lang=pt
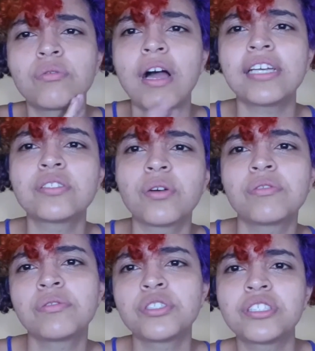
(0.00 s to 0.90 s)
quais
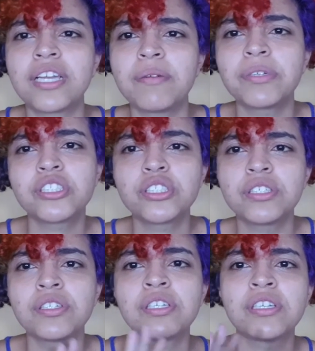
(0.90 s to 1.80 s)
outros temas
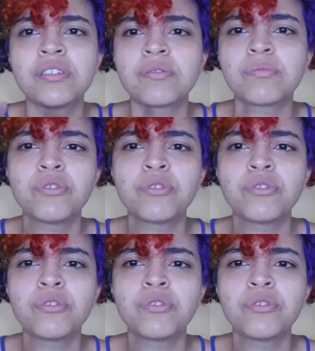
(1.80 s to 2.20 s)
de